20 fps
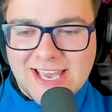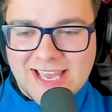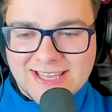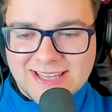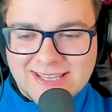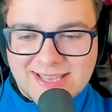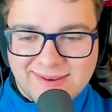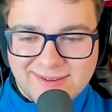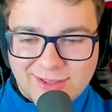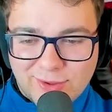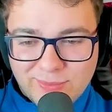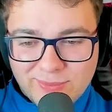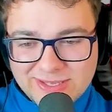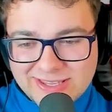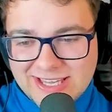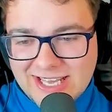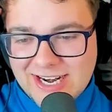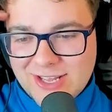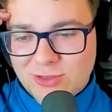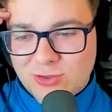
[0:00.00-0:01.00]
andiamo ad
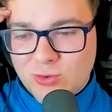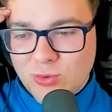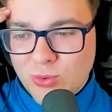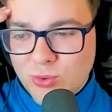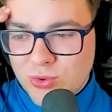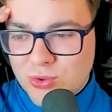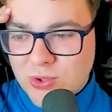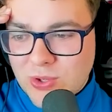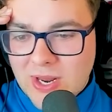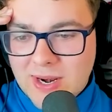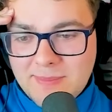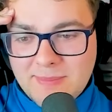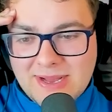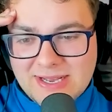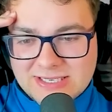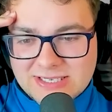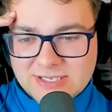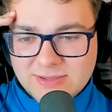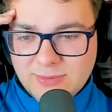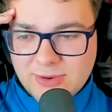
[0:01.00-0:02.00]
aumentare tutto al
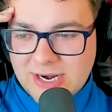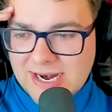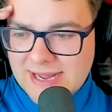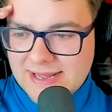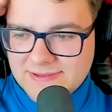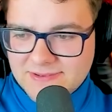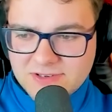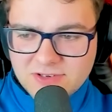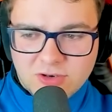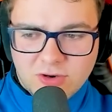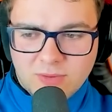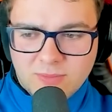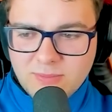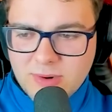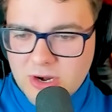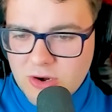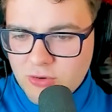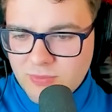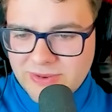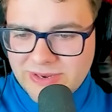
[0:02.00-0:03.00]
massimo, ragazzi.
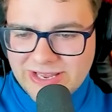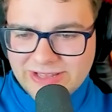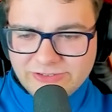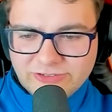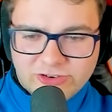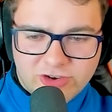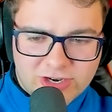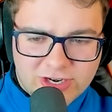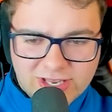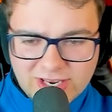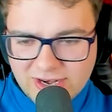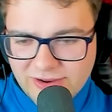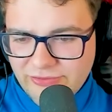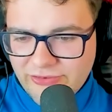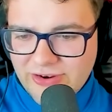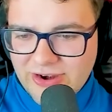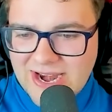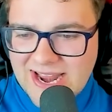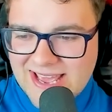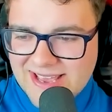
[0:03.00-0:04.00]
Ombre, illuminazioni,
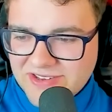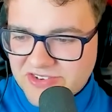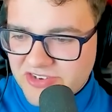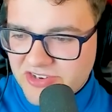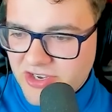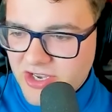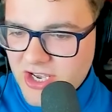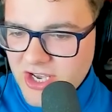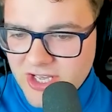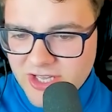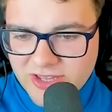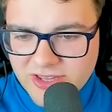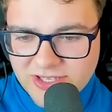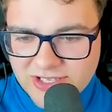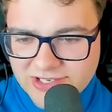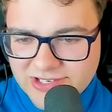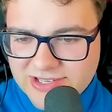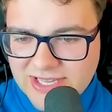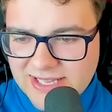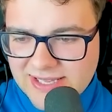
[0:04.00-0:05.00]
riflessi,
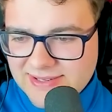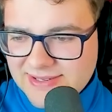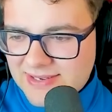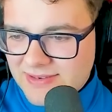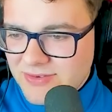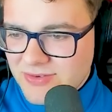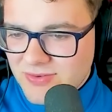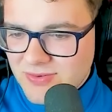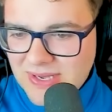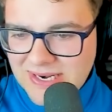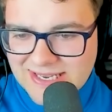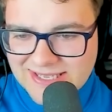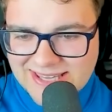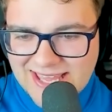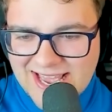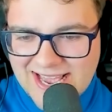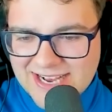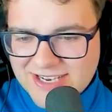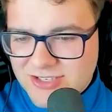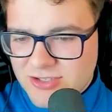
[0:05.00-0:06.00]
distanza visuale,
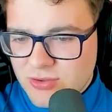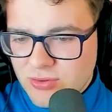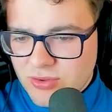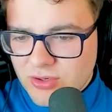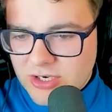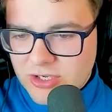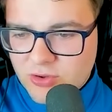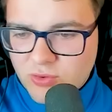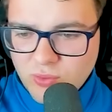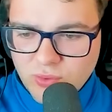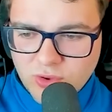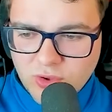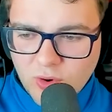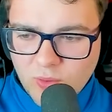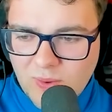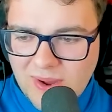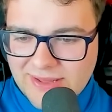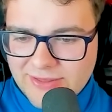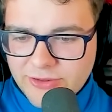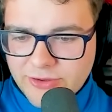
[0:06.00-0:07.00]
texture, tutto
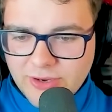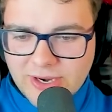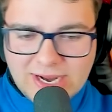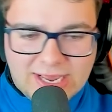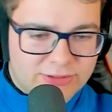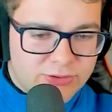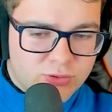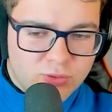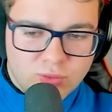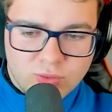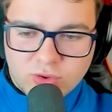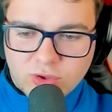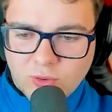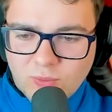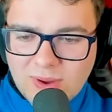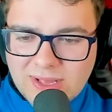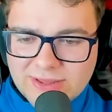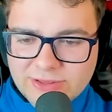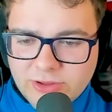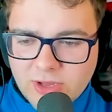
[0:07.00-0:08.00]
quanto, ragazzi. Tutto
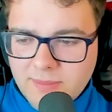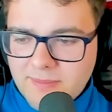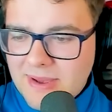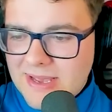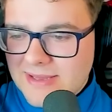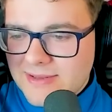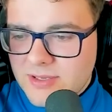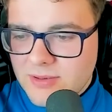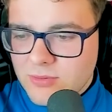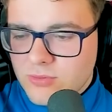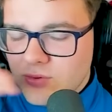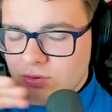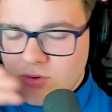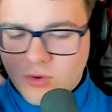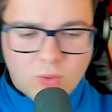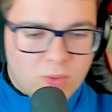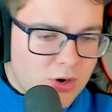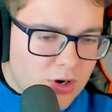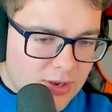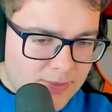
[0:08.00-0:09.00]
quanto al massimo,
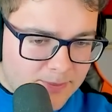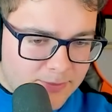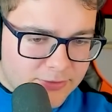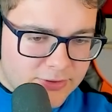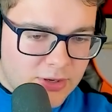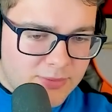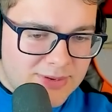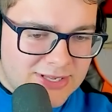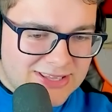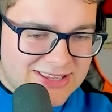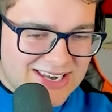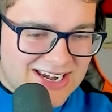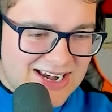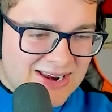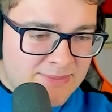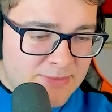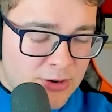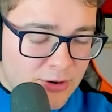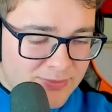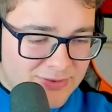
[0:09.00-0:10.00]
tutto quello che possiamo mettere
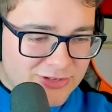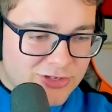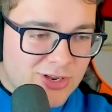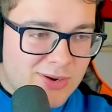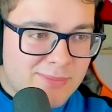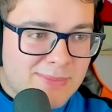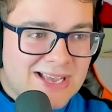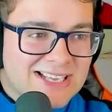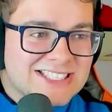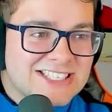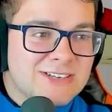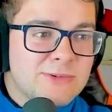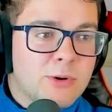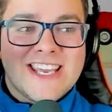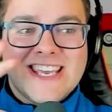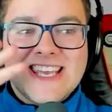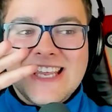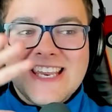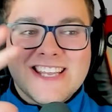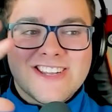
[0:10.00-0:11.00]
l'abbiamo messo al massimo.
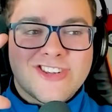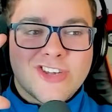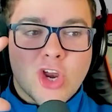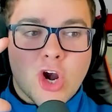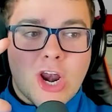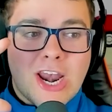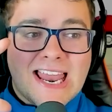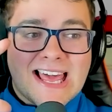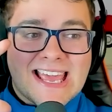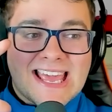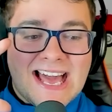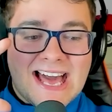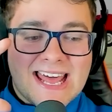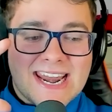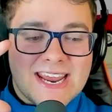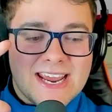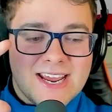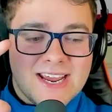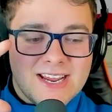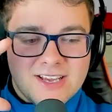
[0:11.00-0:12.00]
Inizierò a laggare